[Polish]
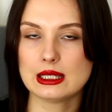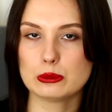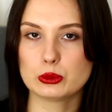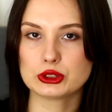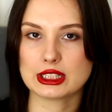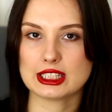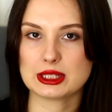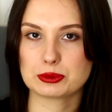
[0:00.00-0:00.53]

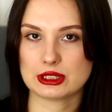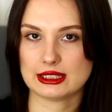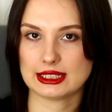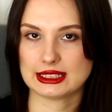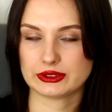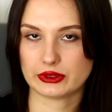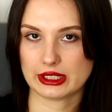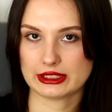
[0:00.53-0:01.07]
musieli
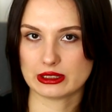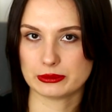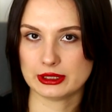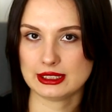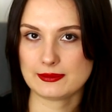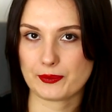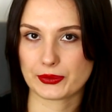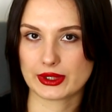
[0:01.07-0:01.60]
sprzedać swoje domy
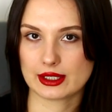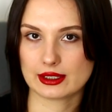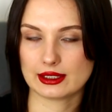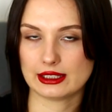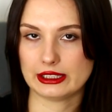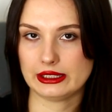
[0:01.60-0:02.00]
e,